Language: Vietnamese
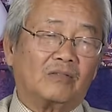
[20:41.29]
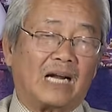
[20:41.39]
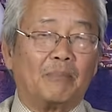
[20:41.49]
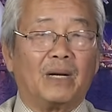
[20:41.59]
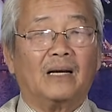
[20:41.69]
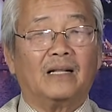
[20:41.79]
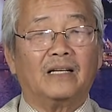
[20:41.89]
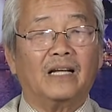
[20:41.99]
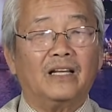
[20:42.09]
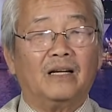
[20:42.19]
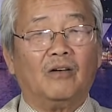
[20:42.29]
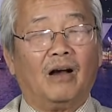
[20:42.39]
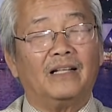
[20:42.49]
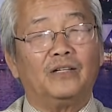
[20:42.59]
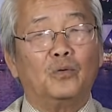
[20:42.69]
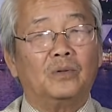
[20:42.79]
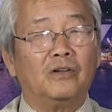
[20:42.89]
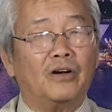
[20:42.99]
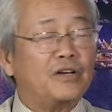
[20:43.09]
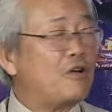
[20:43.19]
đặc biệt là những cái gọi là du
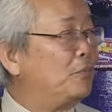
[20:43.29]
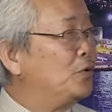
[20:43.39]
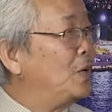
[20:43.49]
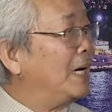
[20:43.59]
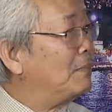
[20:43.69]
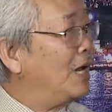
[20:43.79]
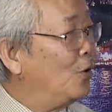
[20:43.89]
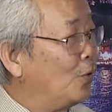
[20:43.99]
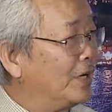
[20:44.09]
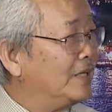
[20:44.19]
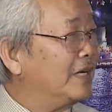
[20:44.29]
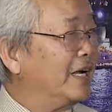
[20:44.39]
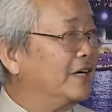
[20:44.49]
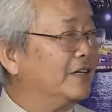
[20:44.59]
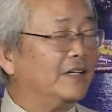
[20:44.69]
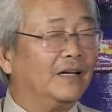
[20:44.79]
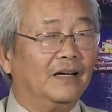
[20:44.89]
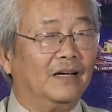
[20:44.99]
những cái nhóm du khách ba lô đó những cái người